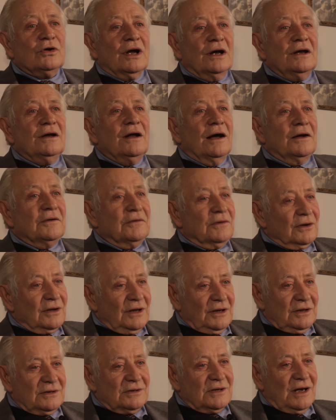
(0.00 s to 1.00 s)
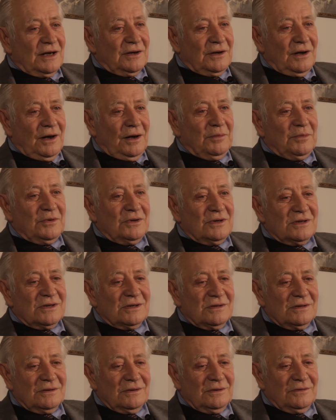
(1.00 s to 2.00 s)
dann äh, der, sein
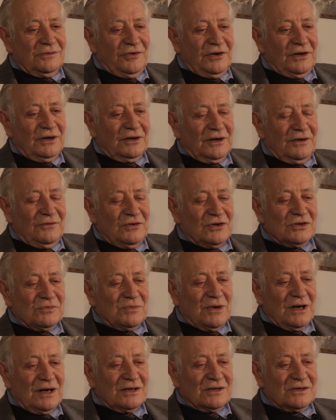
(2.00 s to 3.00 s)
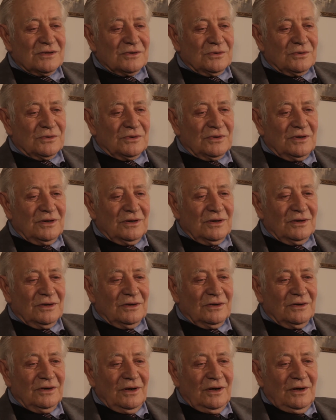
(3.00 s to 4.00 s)
Namensväter gewissermaßen und
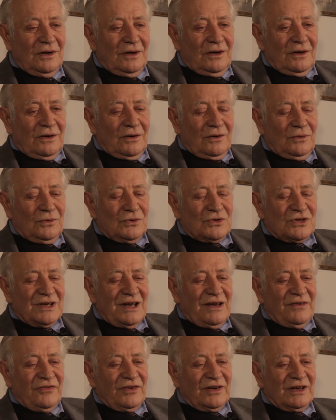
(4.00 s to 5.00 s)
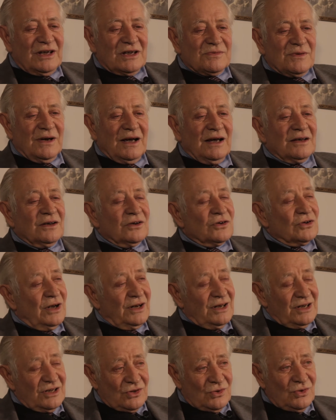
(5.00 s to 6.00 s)
äh, Großneffe, das war der
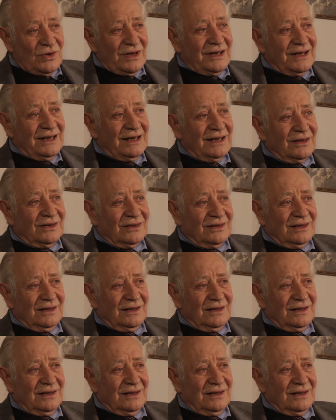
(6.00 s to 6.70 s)
Johannes Kulin hier